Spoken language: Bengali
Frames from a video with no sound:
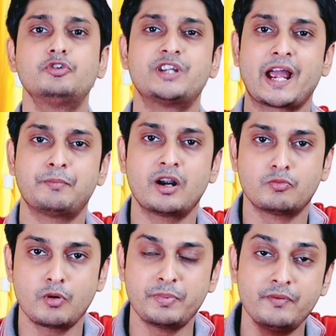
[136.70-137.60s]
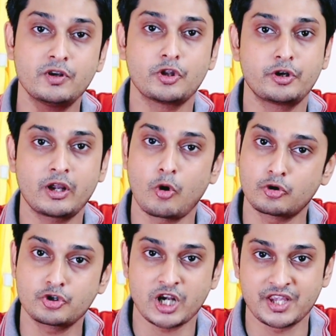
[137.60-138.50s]
কিন্তু জ্যাকমার ওপর বিভিন্ন ধরনের
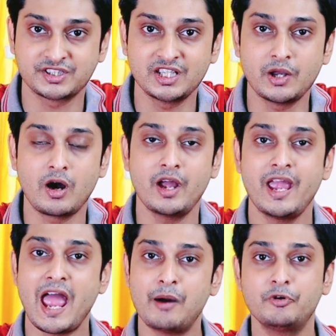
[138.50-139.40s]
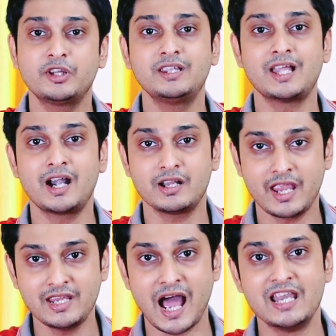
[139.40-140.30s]
কঠোর শাস্তি দেওয়া হয় এমনকি তার
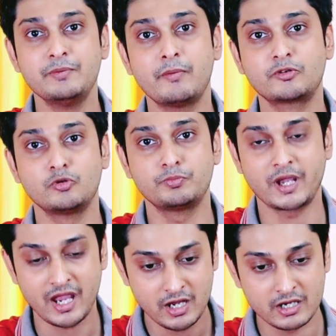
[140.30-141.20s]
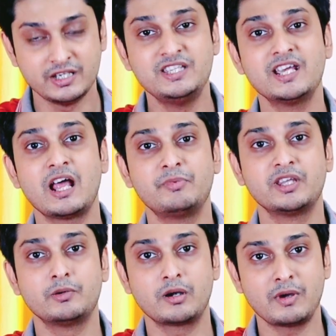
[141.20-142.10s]
এই আলিবাবা গ্রুপকে নিচে
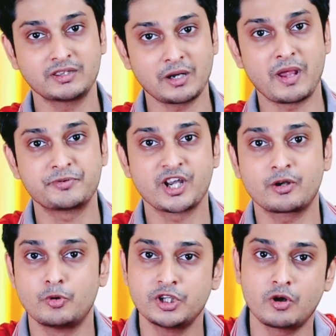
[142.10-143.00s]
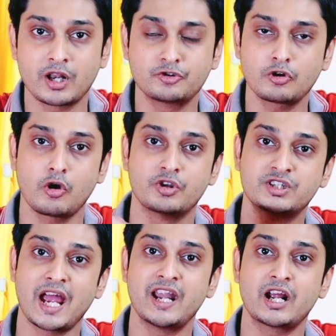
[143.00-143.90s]
নামিয়ে দেওয়ার বা তার ব্যবসায় ক্ষতি করার জন্য
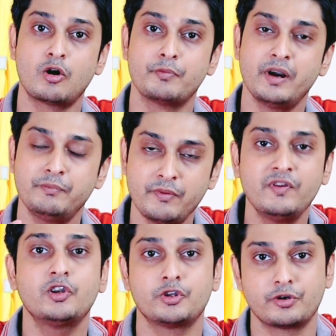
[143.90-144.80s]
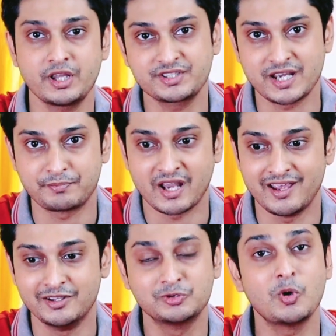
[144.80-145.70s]
চায়না গভর্নমেন্ট বিভিন্ন ধরনের স্টেপ
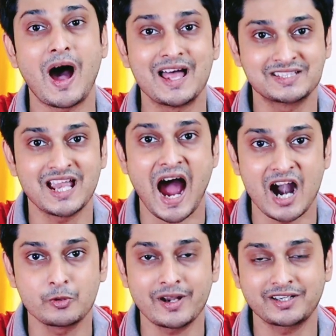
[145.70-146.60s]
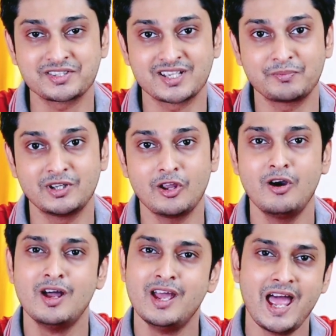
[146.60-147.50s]
নেয় তো আজকে আরও একটা স্টেপ নিল
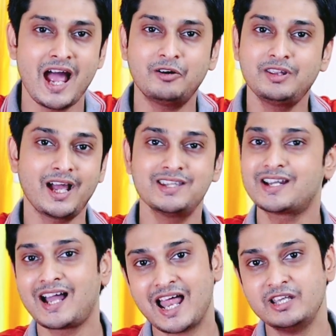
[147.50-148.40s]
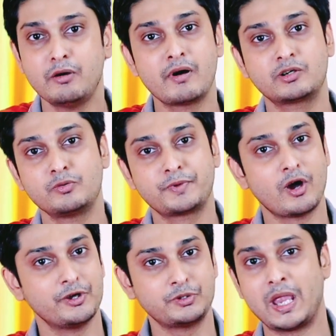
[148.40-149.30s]
এখন দেখা যাক আলিবাবা
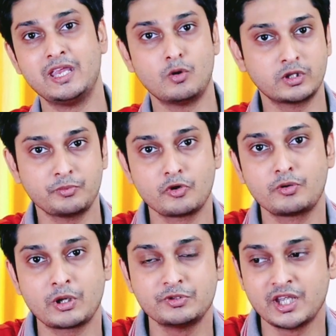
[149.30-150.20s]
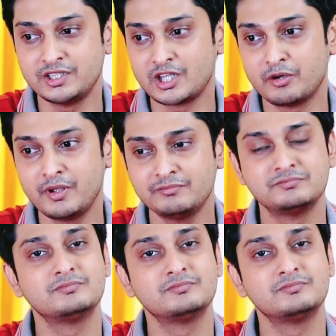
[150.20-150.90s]
গ্রুপকে হয়তো এই ক্ষতিপূরণটাও দিয়ে দিতে হবে